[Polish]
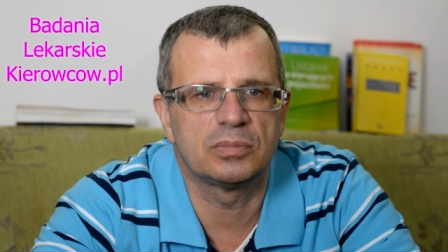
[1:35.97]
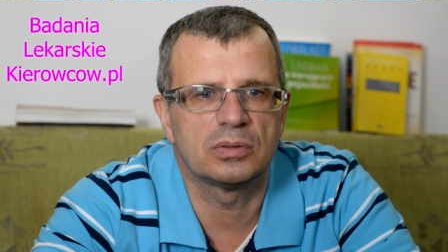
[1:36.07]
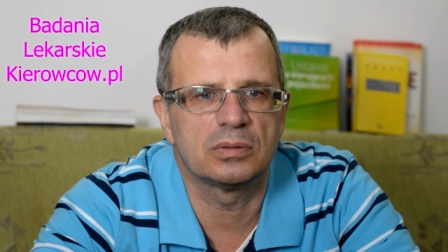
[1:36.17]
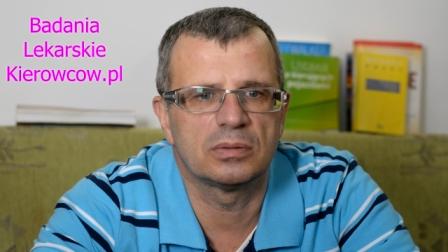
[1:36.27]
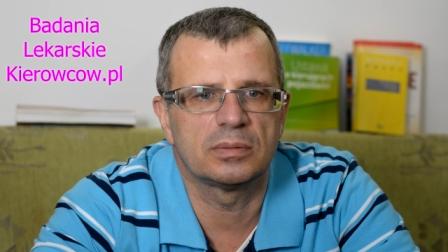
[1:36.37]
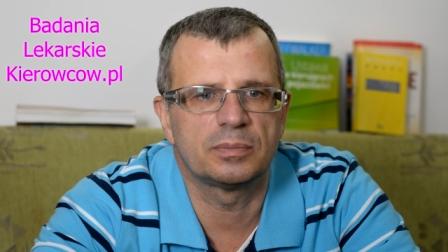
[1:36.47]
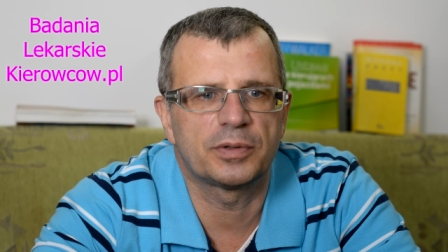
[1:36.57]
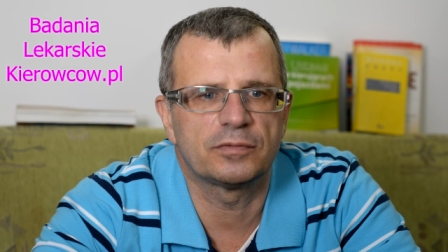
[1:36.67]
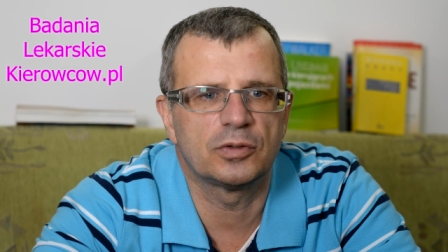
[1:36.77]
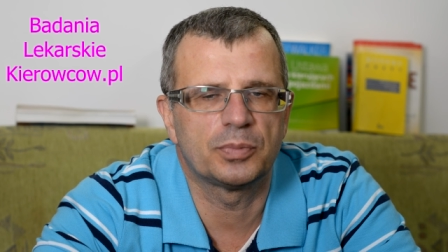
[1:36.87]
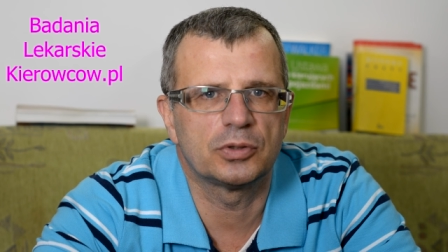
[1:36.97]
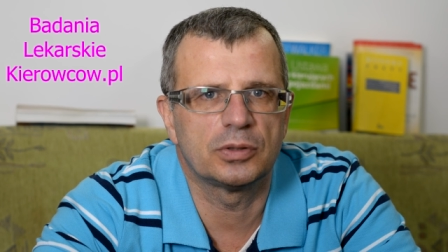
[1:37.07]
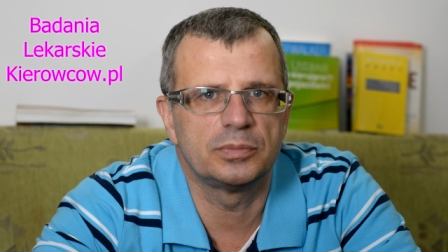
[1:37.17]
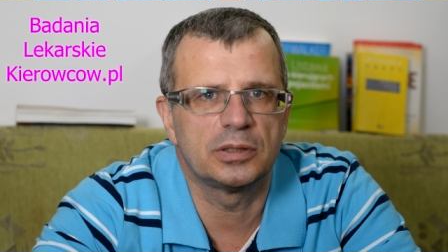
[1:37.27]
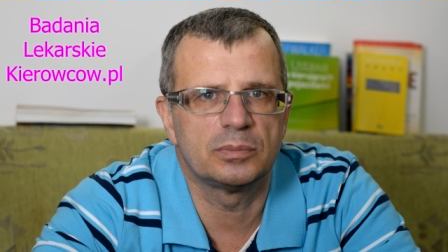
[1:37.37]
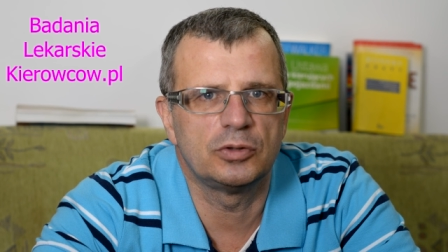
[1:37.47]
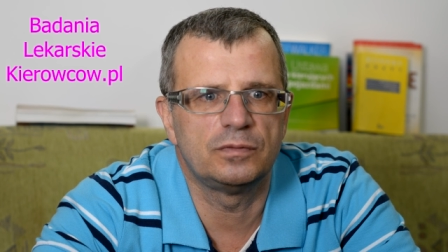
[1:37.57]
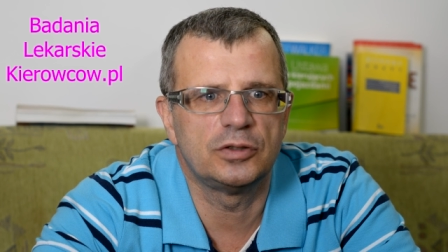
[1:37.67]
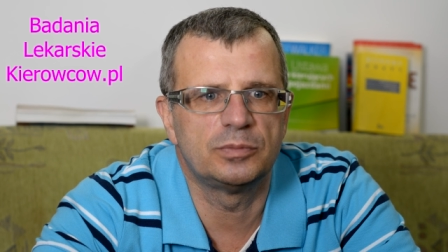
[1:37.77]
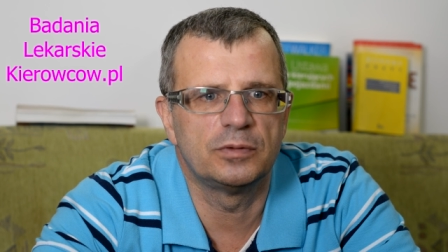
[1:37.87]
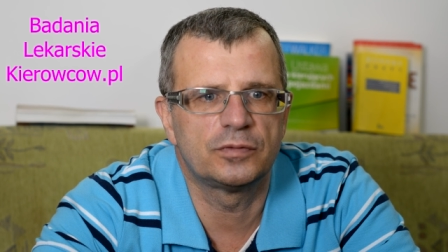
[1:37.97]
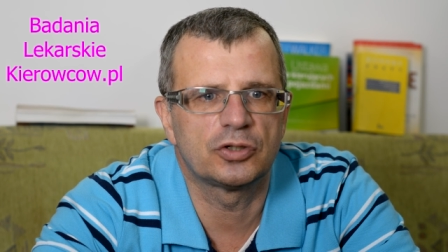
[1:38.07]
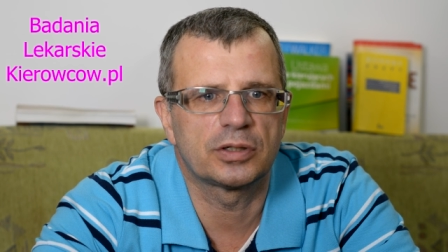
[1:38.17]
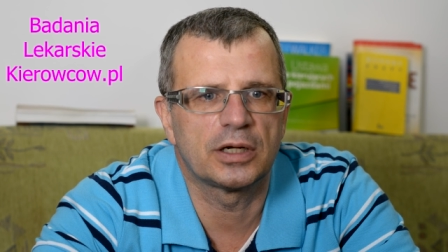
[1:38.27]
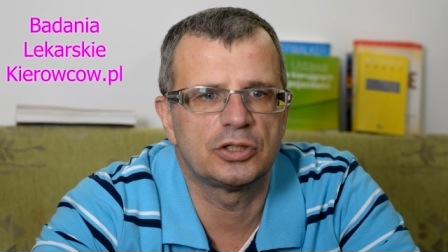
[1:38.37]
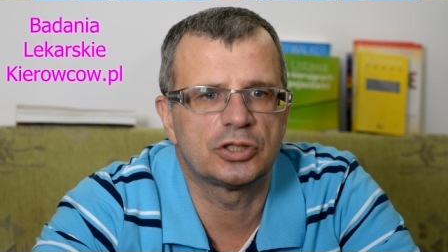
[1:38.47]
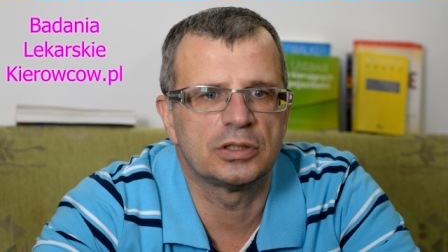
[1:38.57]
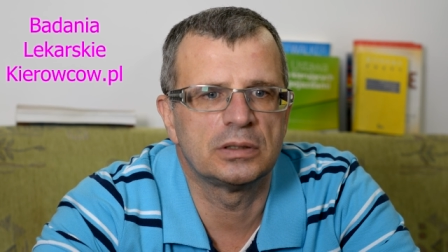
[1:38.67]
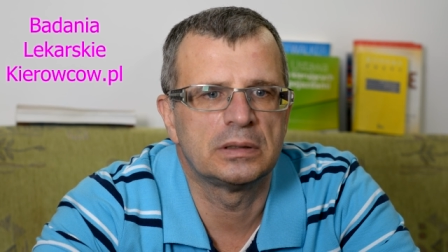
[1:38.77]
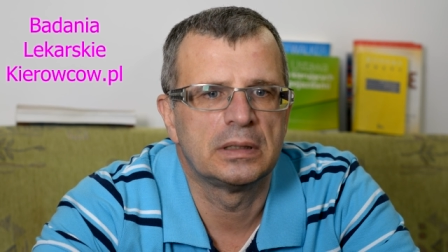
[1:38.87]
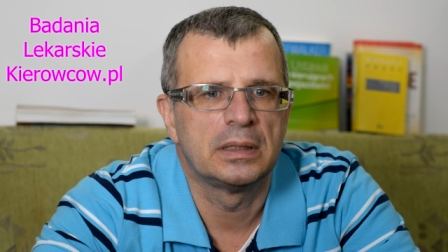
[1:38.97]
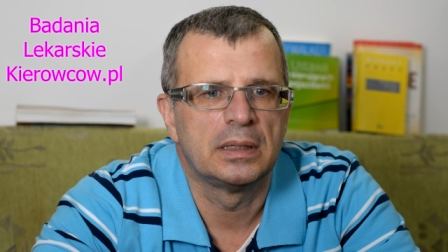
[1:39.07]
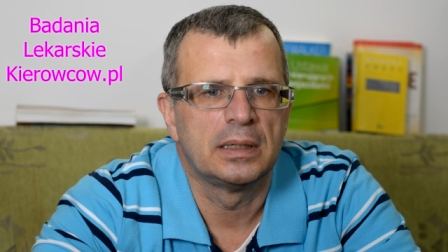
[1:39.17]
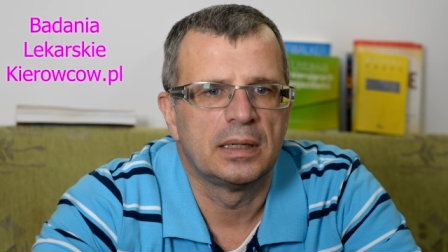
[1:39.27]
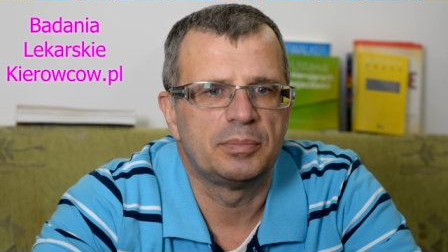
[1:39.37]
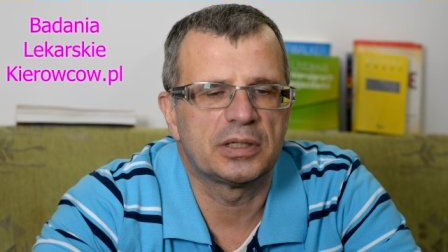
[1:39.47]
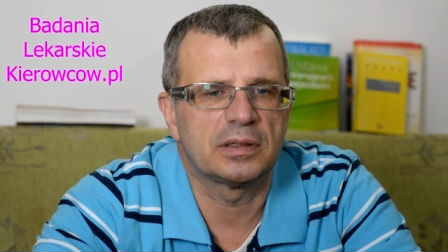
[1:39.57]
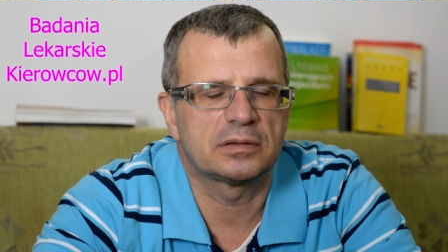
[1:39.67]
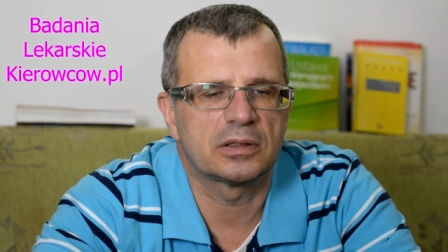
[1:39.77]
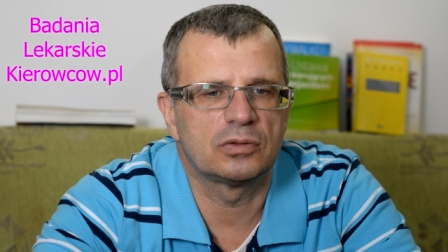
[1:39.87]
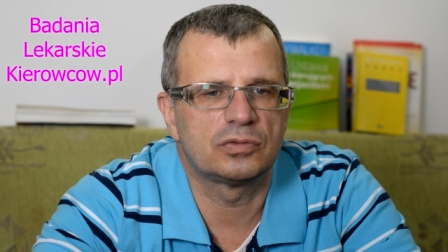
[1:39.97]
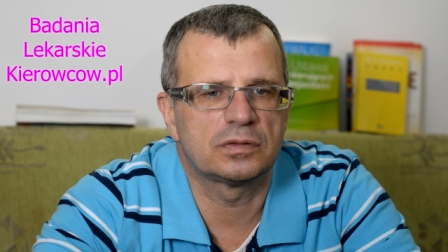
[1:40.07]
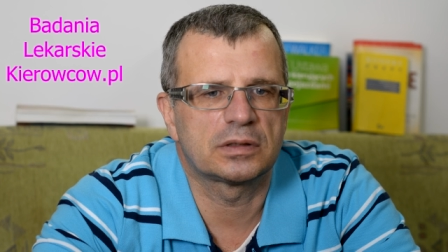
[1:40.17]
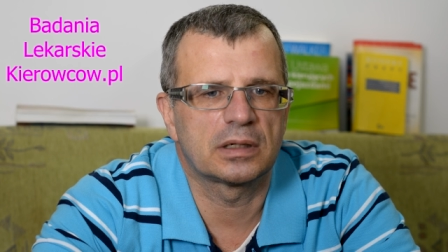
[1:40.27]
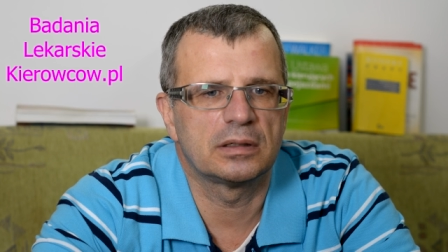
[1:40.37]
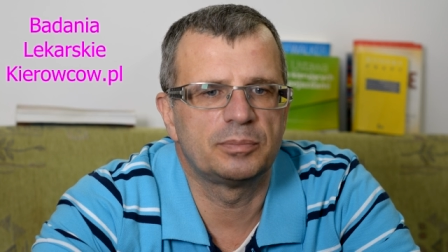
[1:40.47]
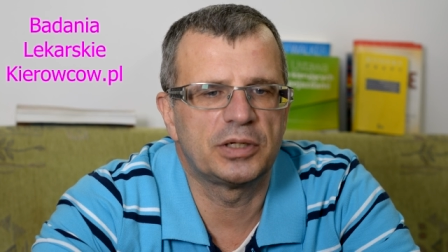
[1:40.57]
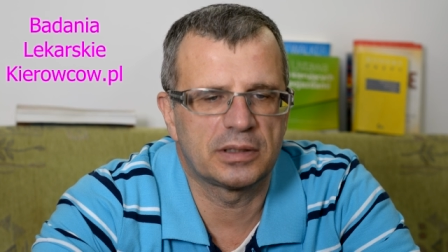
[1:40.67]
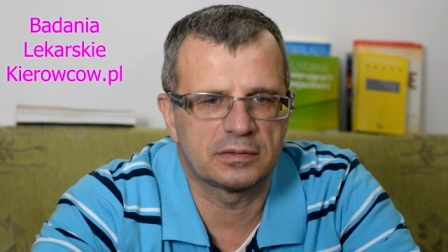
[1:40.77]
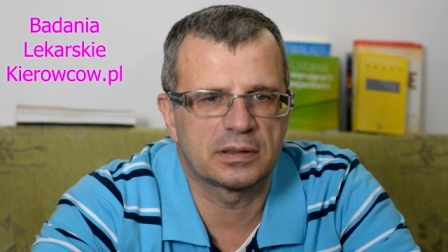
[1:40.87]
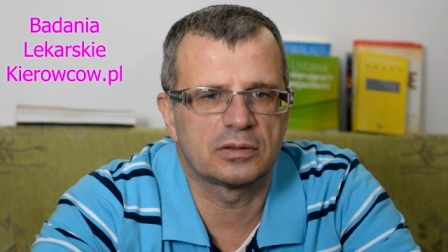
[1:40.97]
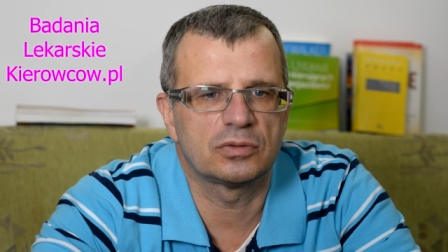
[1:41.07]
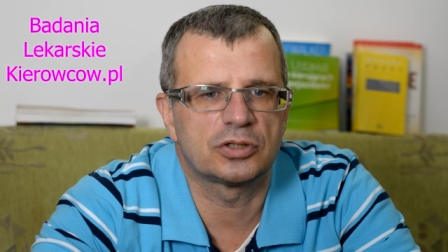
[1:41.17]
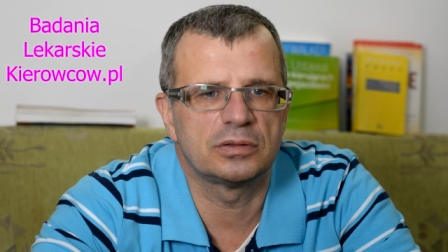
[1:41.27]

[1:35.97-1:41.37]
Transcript: bo prawdopodobnie mój widz był wczorajszy 15, 6, 15,